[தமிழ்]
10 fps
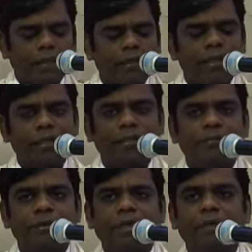அன்னைக்கு
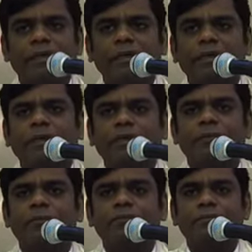விழா எடுக்க
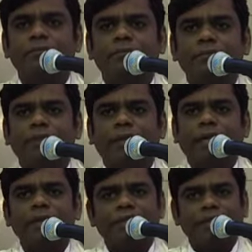நாம்
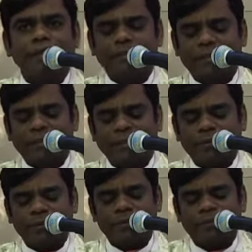அணி திரண்டு
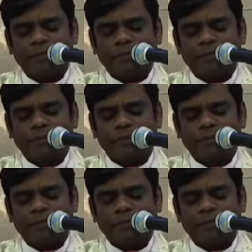வந்திருக்கிறோம்